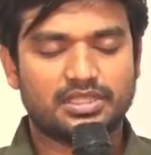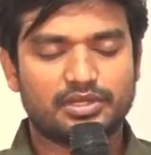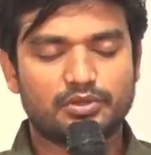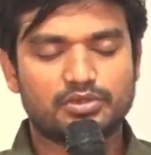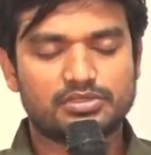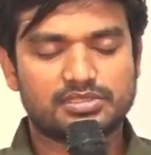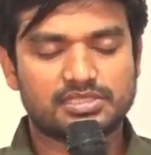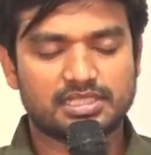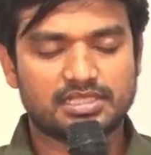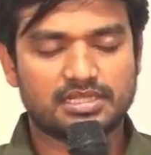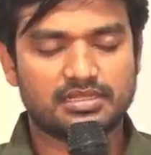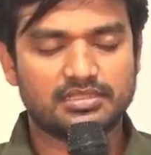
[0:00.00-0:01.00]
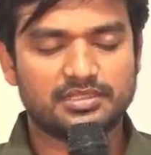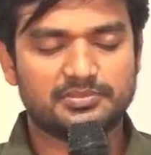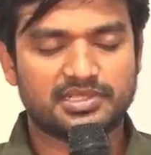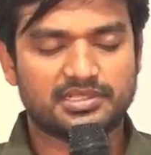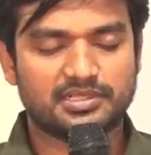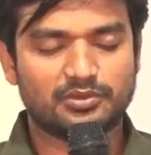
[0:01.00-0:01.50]
ఎన్నో సంఘాలు ఈ
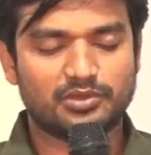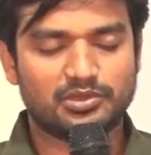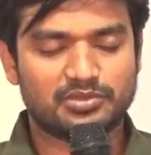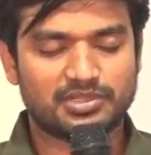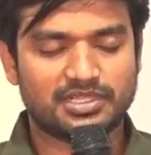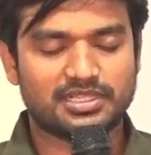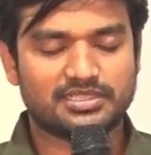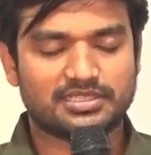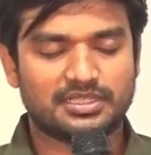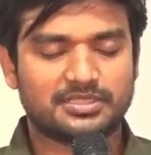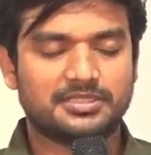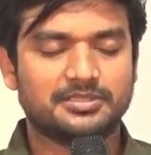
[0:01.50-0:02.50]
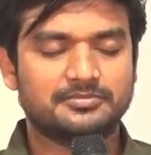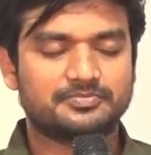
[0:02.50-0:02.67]
పట్టణంలో ఉండగా తండ్రి